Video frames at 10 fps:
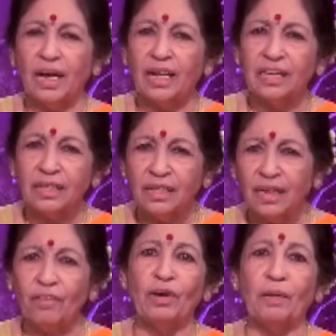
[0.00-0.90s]
கருக
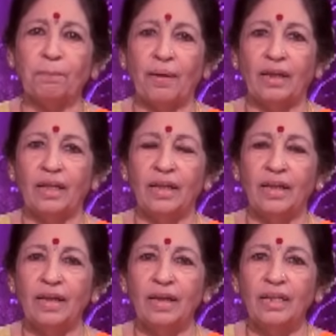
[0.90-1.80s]
வறுப்பாங்க
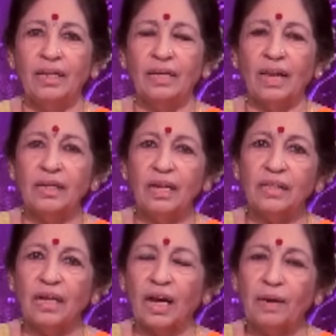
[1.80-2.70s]
நல்லா
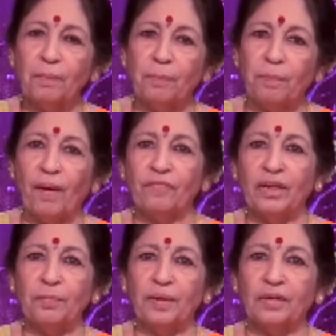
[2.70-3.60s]
அது கருப்பாக
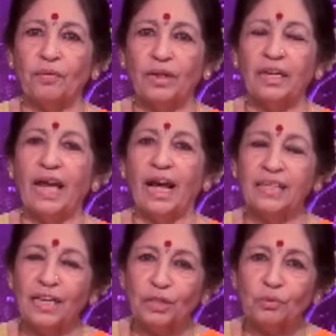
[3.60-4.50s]
வறுபட்ட உடனே
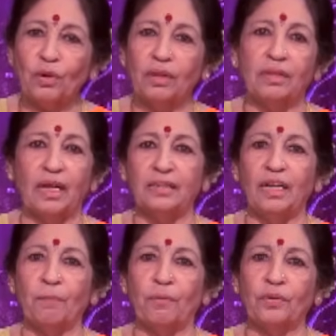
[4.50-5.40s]
அதை எடுத்து ஒரு
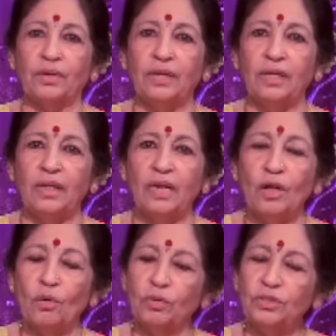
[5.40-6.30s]
தட்டில் போட்டு
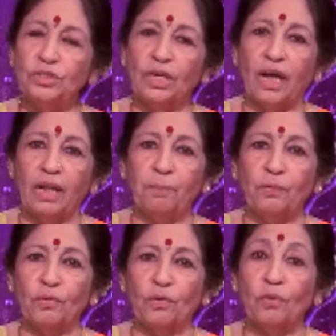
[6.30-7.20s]
கொஞ்சம்
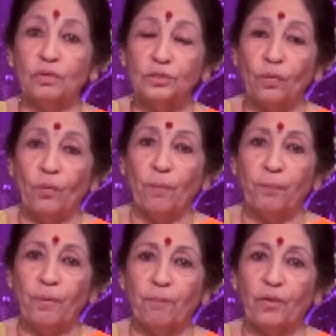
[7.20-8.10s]
கல்பூரம் கொஞ்சம்
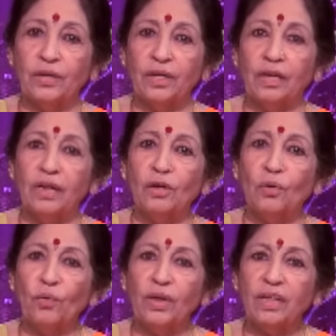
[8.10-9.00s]
உப்பு போட்டு நல்லா
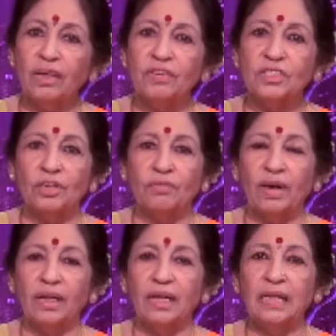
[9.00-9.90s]
நுணுக்கி
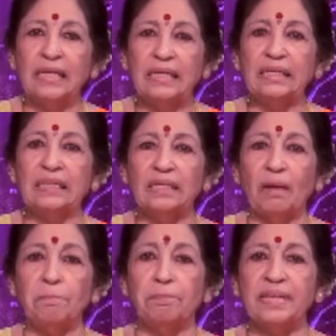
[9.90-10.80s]
வச்சுருவாங்க
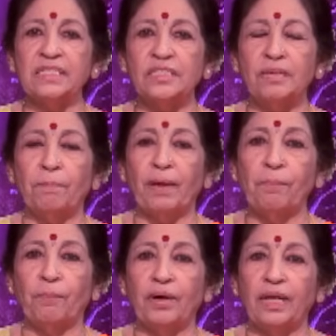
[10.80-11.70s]
இதுதான் பெஸ்ட்டு
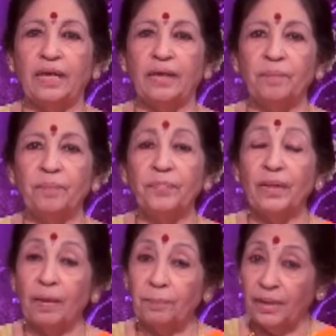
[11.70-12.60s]
பல்பொடி
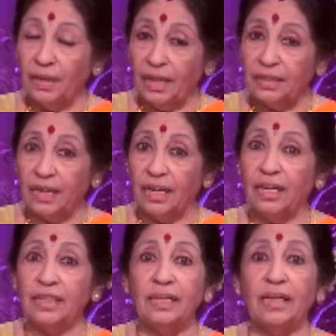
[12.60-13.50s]
அப்படின்னு அந்த
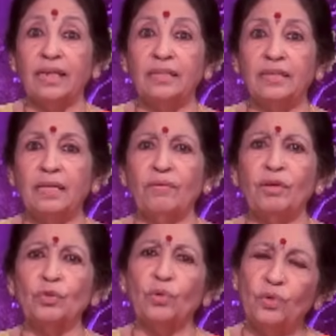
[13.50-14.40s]
காலத்தில் இருந்தது
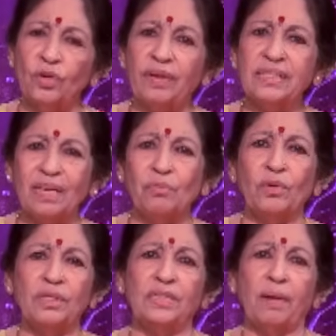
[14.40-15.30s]
அவங்க தொண்ணூறு வயசில்
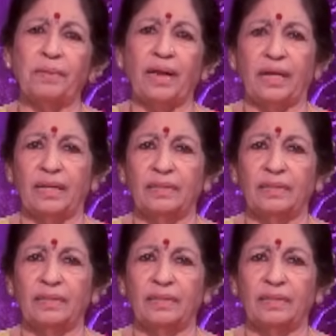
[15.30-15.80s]
முறுக்கு சாப்பிட்டாங்க